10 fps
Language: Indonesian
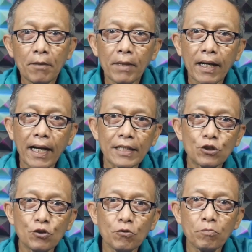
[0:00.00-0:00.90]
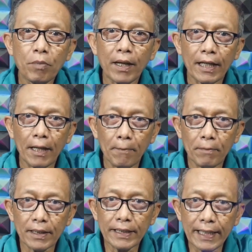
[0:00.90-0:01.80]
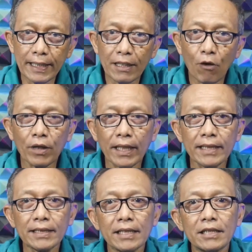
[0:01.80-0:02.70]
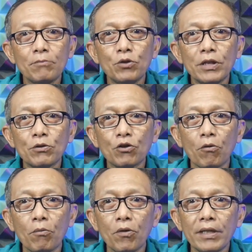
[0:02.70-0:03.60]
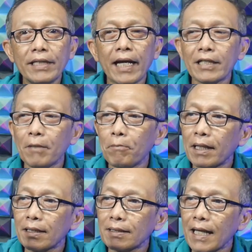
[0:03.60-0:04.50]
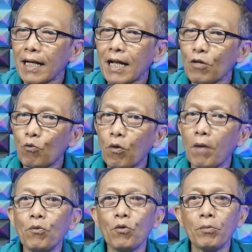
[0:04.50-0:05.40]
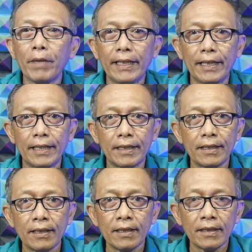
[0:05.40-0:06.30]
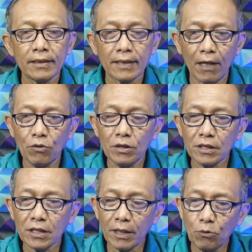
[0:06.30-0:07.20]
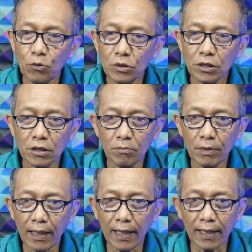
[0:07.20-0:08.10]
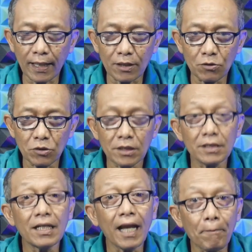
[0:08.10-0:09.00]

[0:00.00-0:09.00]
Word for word: mengacu pada berdirinya organisasi Budi Utomo yakni pada tanggal 20 Mei tahun 1908.